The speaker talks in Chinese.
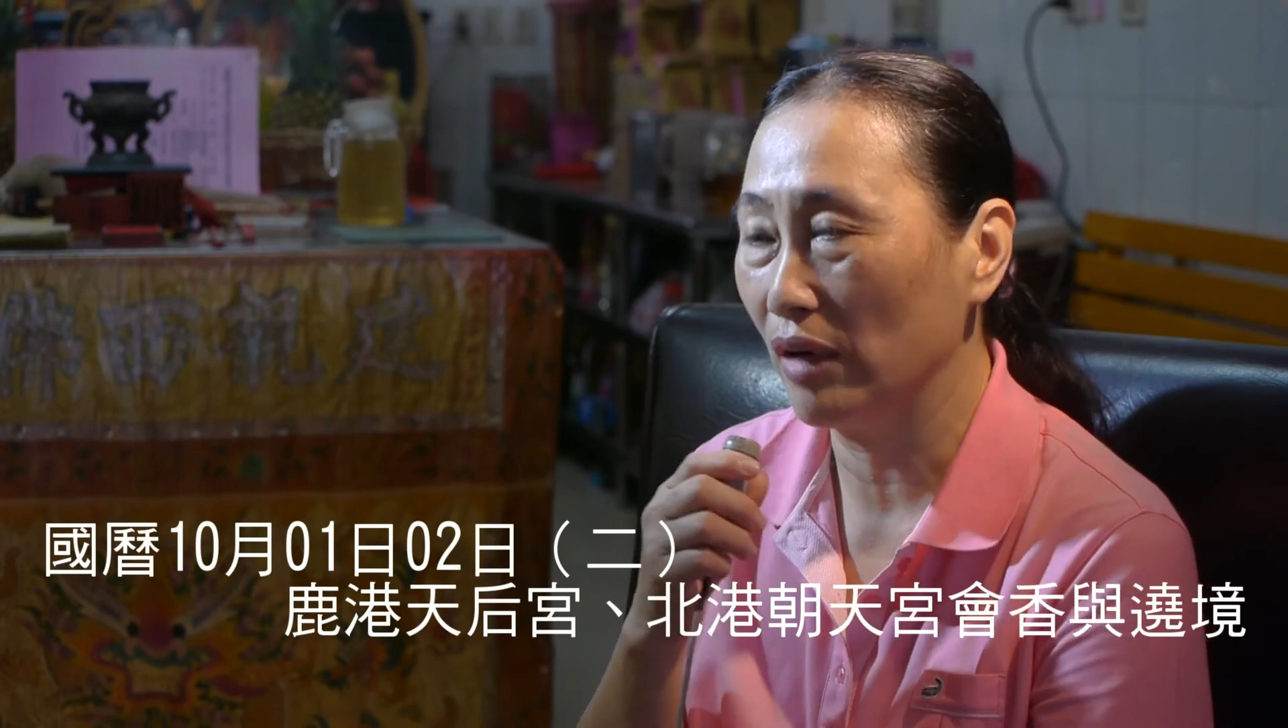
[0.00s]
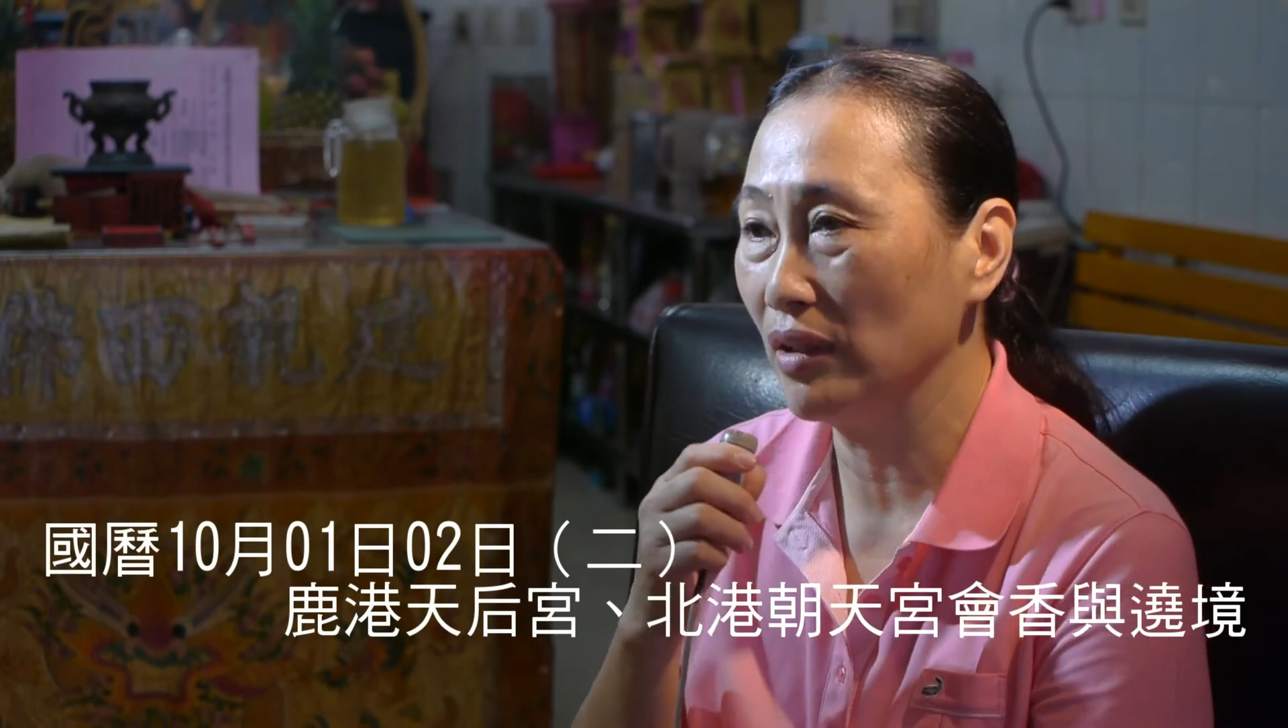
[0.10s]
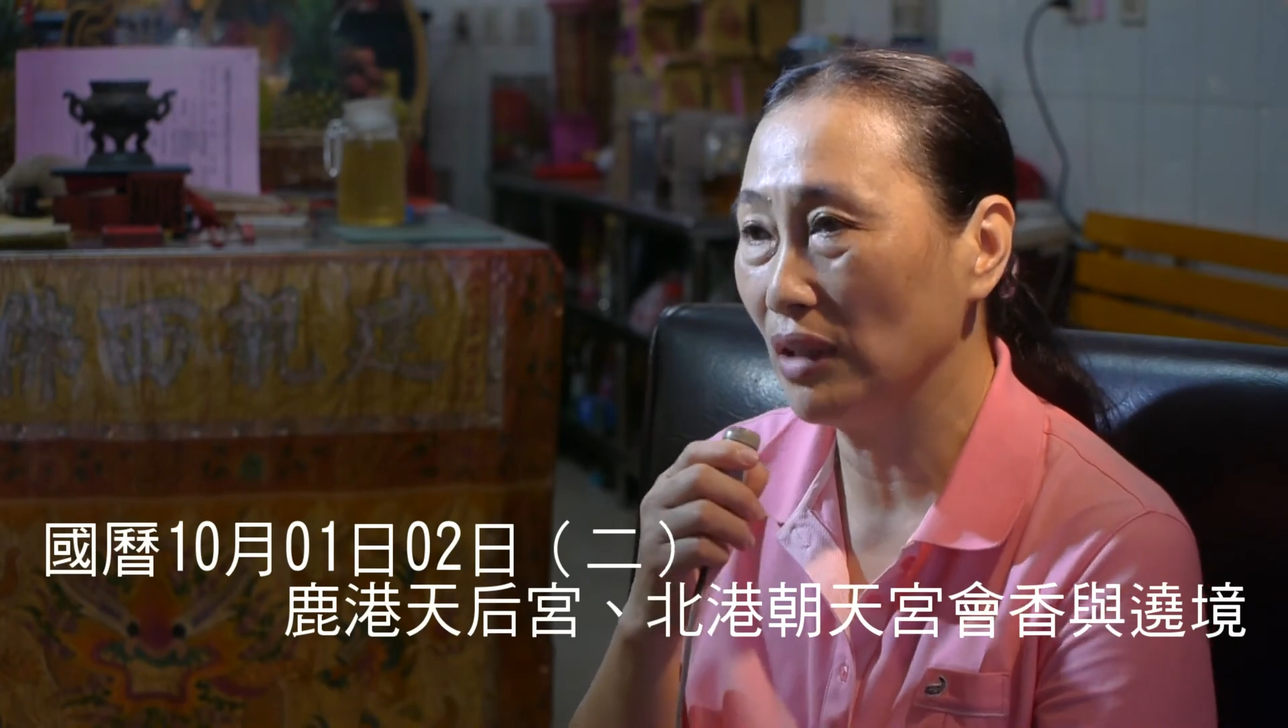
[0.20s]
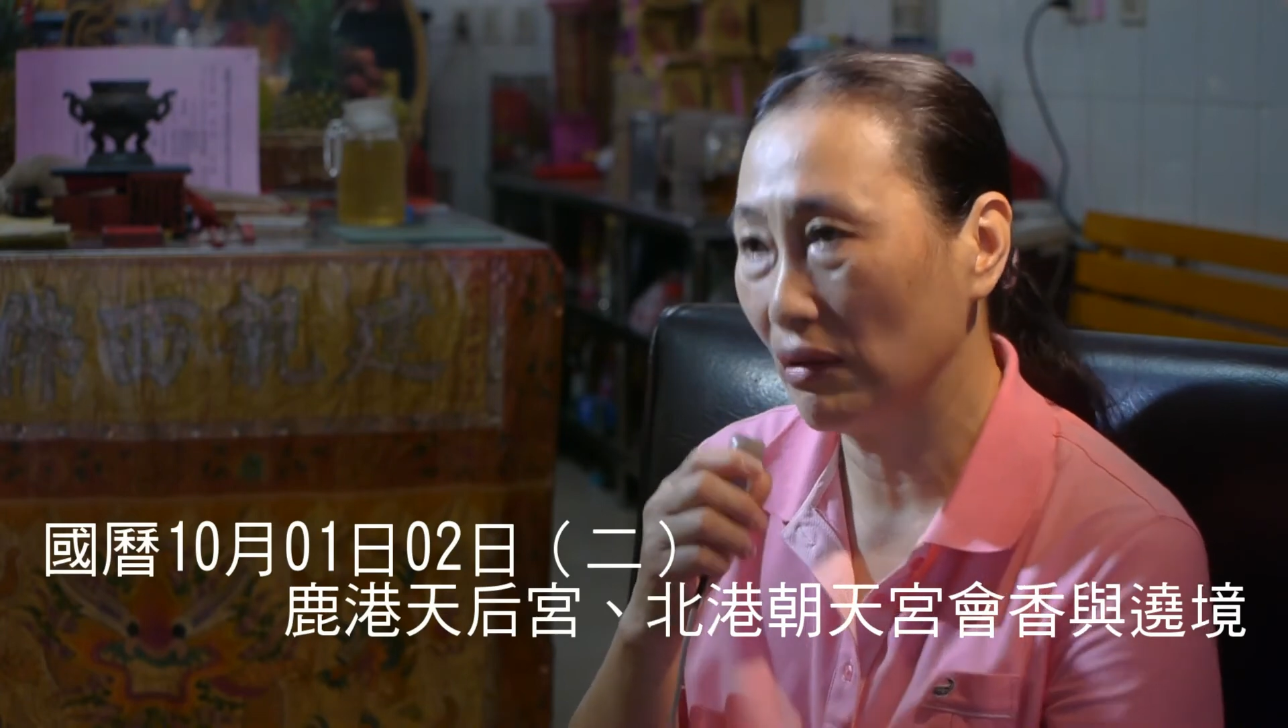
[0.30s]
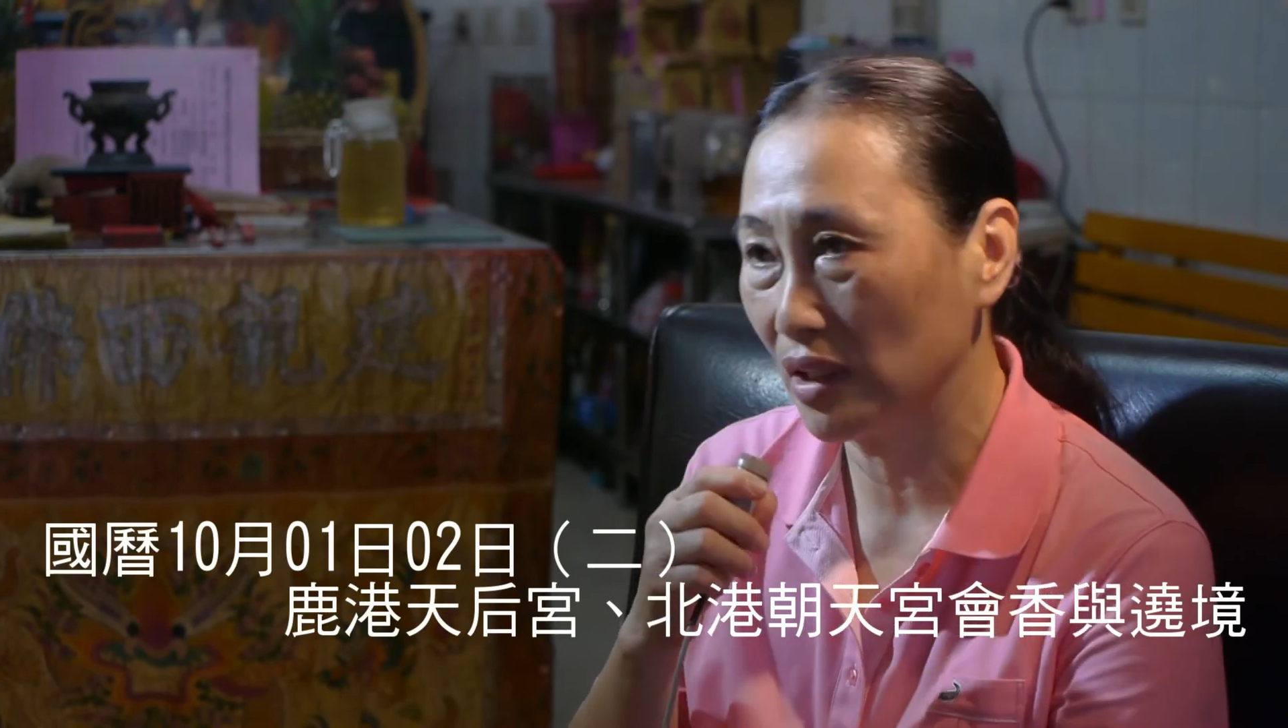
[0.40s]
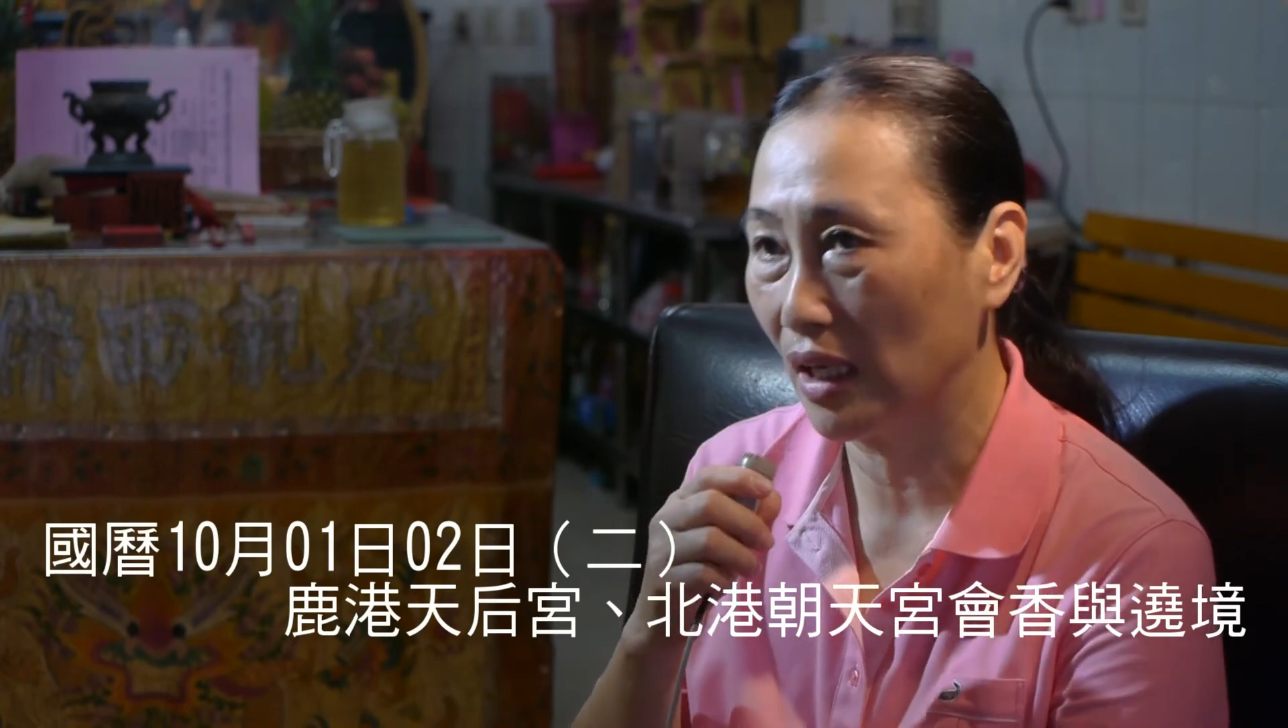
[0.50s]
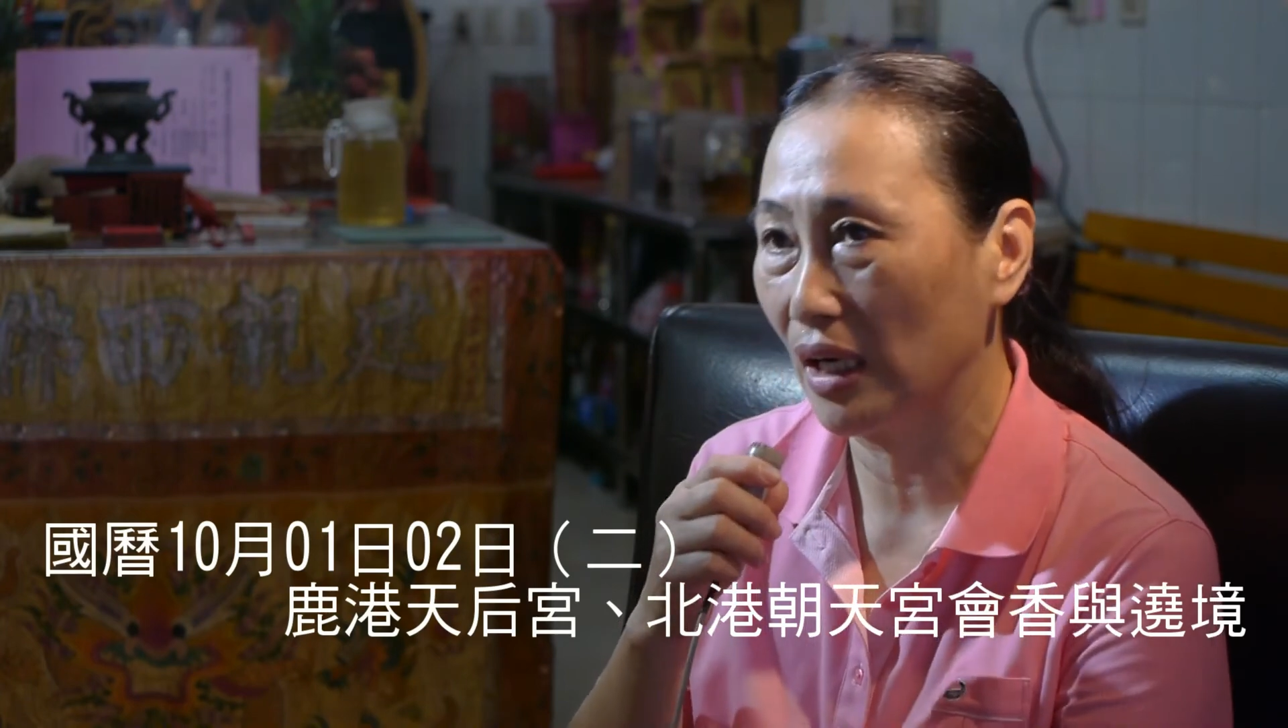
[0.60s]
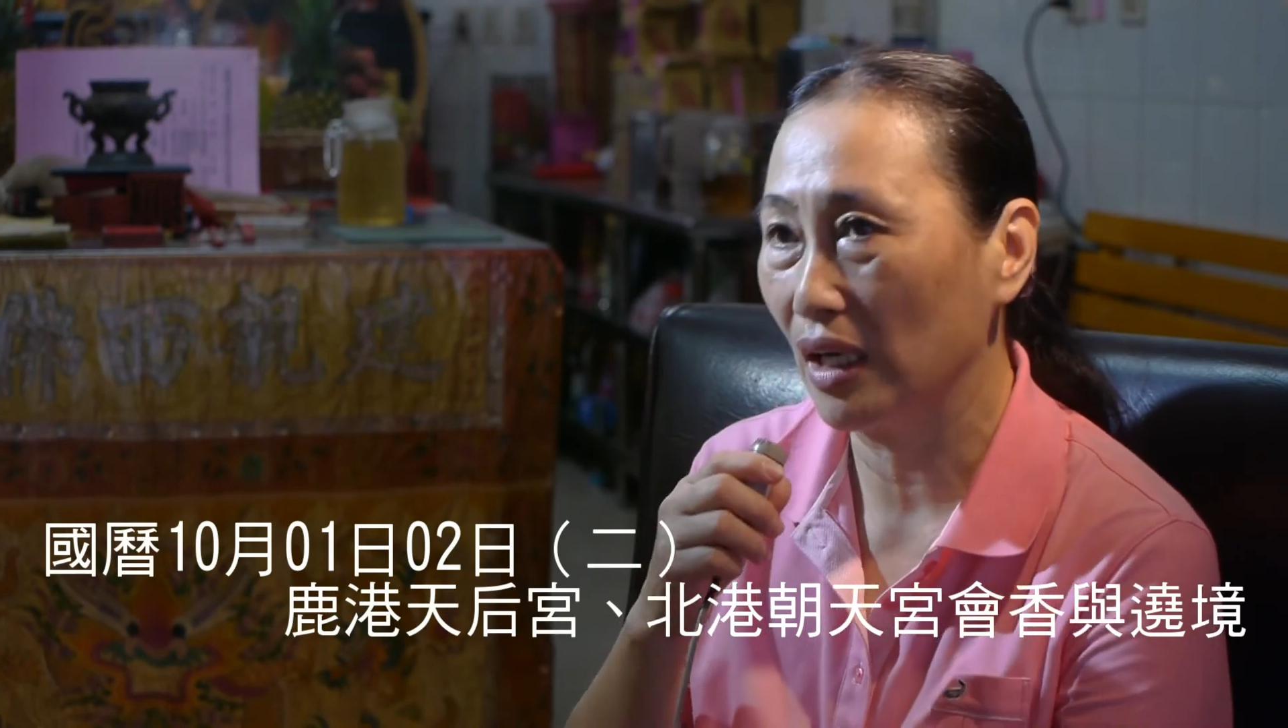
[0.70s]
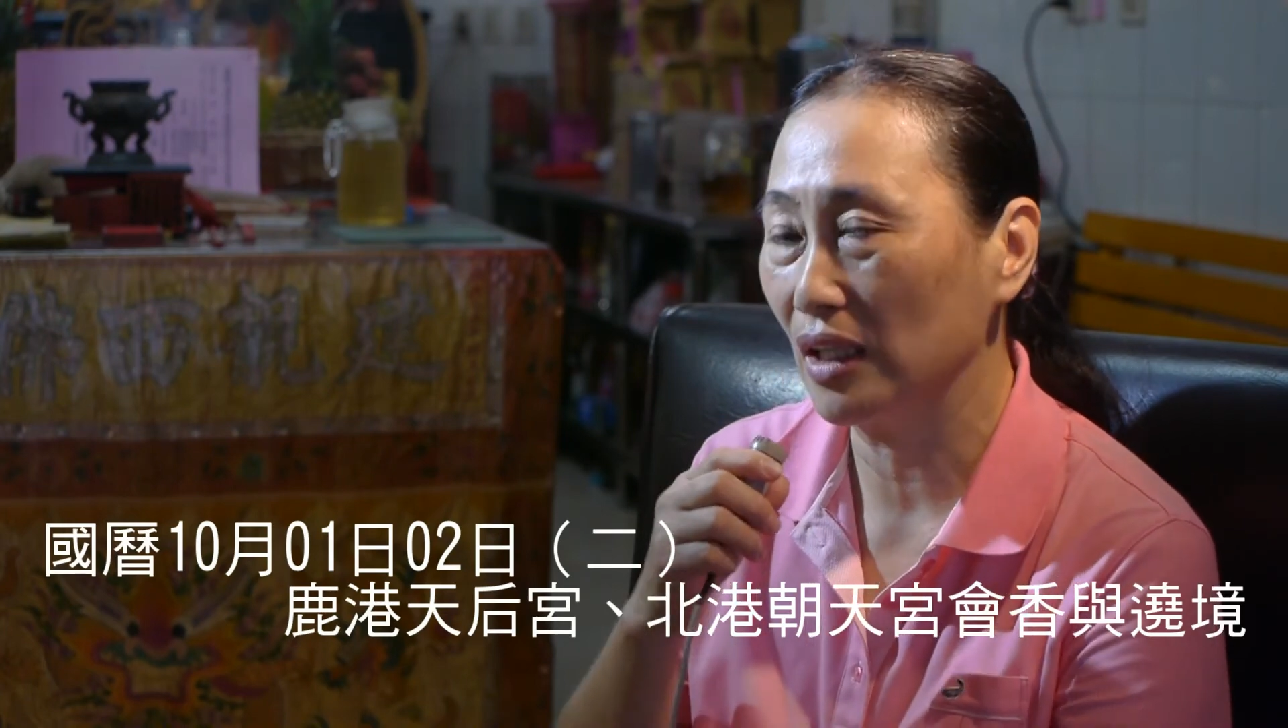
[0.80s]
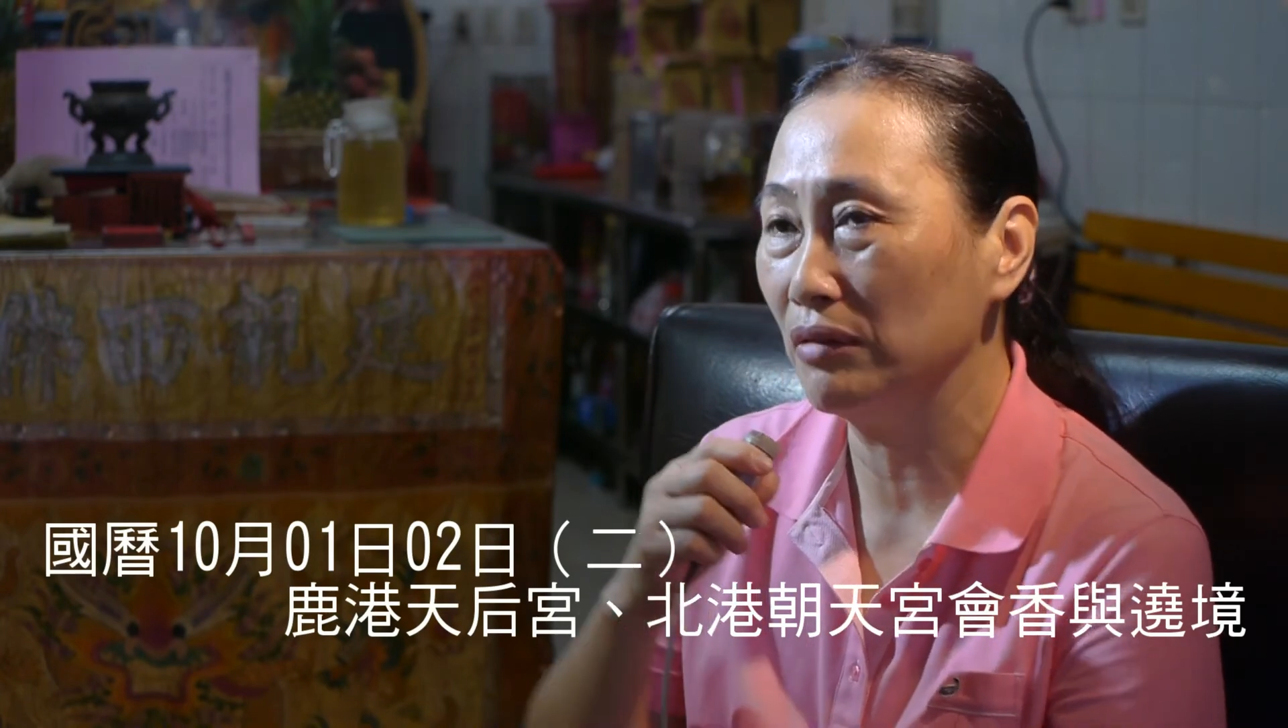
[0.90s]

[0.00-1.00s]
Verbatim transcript: 阮斗相共，